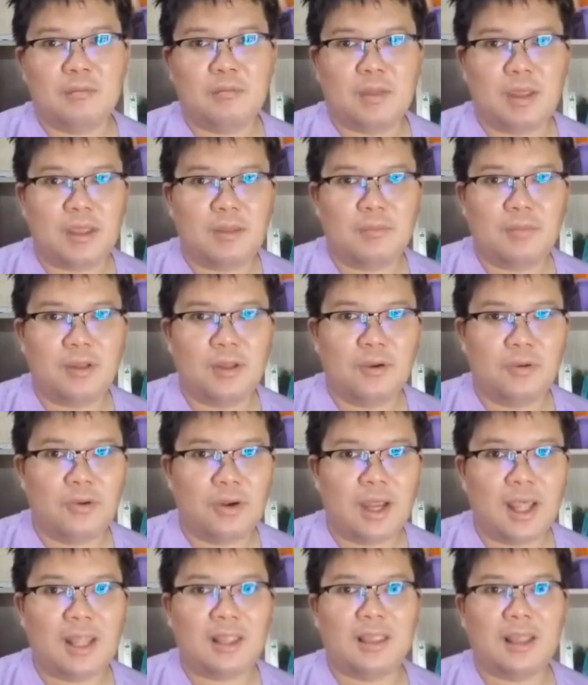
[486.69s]
มีลูก
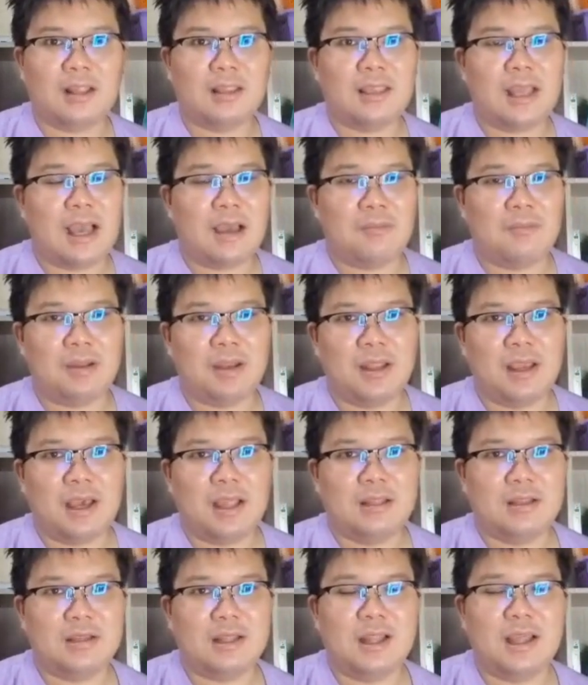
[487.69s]
เล่นต่างๆ เหมือน
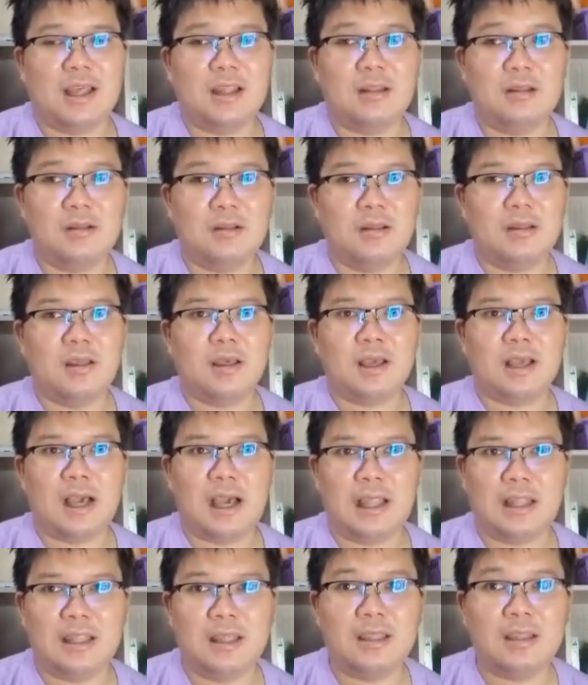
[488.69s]
กัน ฉะนั้น
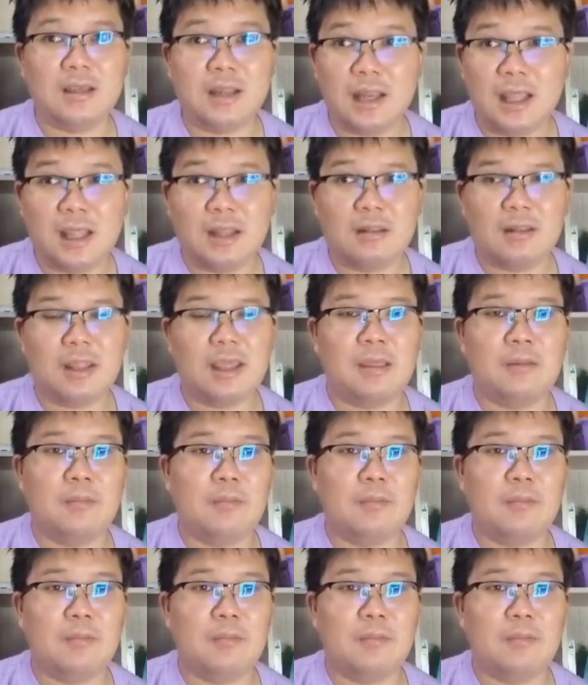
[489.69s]
การที่จะเล่นใน